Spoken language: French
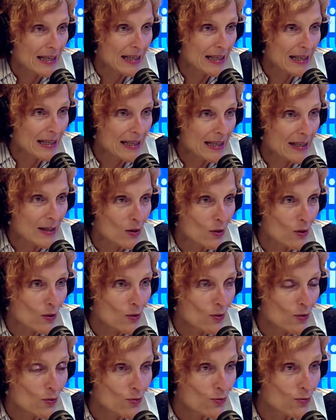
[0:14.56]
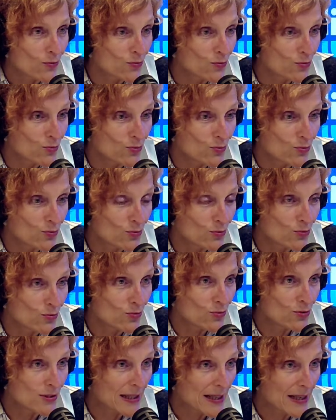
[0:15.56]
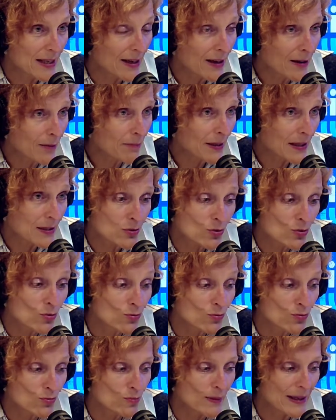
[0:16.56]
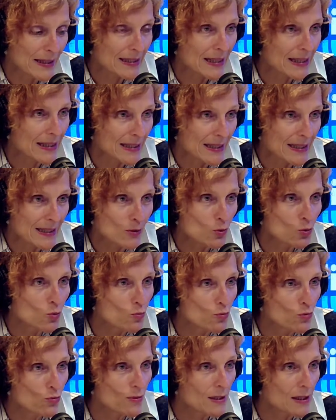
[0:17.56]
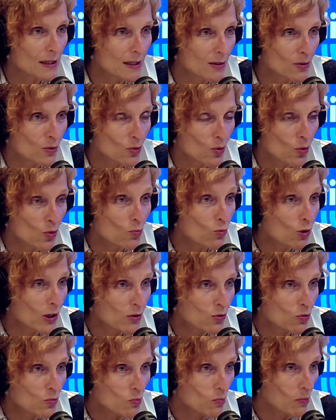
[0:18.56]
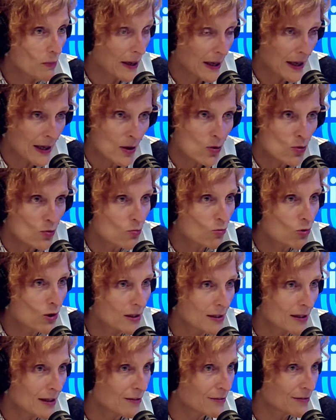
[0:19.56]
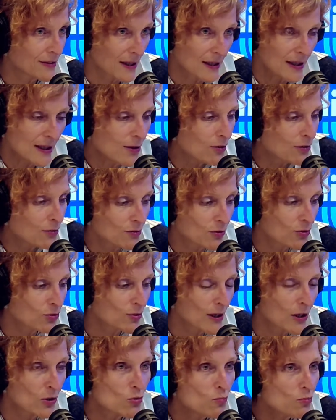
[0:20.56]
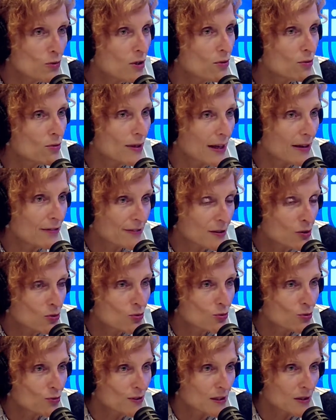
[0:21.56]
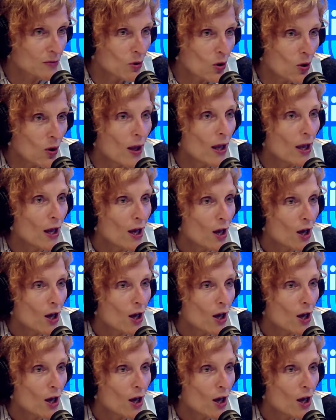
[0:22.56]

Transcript: et euh, vous, vous êtes là parce que vous bataillez depuis euh, le mois de mai, le mois d'avril, en tout cas depuis le, la fin du confinement,